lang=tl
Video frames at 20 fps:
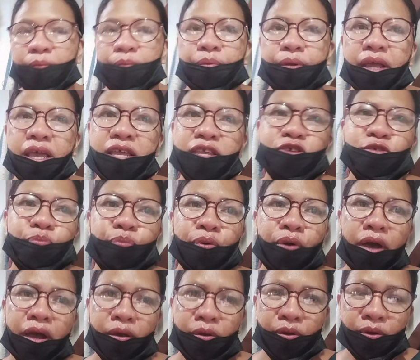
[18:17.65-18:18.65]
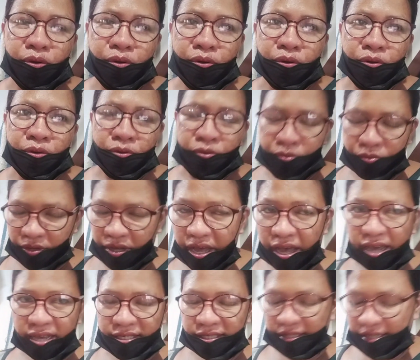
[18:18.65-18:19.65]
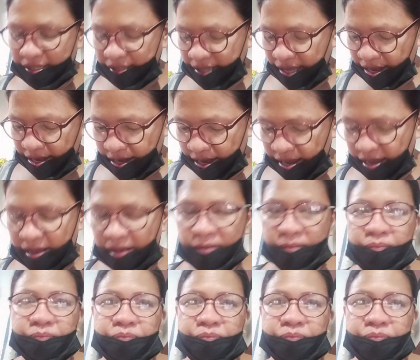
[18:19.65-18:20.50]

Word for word: pray nyo po ako, guys, na sana